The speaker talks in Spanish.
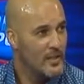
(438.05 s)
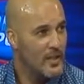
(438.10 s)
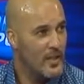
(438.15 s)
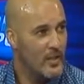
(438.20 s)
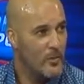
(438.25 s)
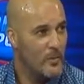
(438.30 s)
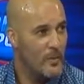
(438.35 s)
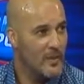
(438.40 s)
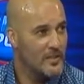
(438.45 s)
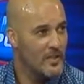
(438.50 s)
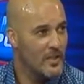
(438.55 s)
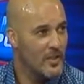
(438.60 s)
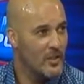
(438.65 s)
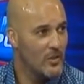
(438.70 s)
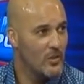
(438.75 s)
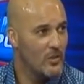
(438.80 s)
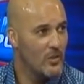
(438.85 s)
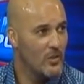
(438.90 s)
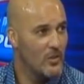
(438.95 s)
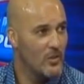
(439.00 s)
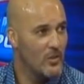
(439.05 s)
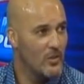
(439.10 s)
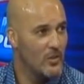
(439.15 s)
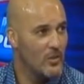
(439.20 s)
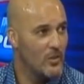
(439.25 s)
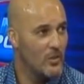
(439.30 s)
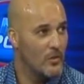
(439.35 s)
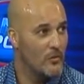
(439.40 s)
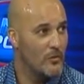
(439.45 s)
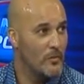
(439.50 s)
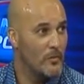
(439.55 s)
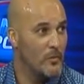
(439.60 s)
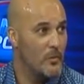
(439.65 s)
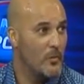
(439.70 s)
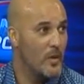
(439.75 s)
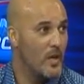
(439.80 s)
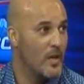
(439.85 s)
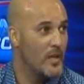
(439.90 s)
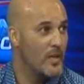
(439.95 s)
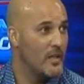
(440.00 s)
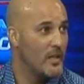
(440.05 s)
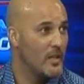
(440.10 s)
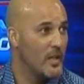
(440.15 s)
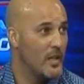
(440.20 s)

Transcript: El año pasado no fue muy bien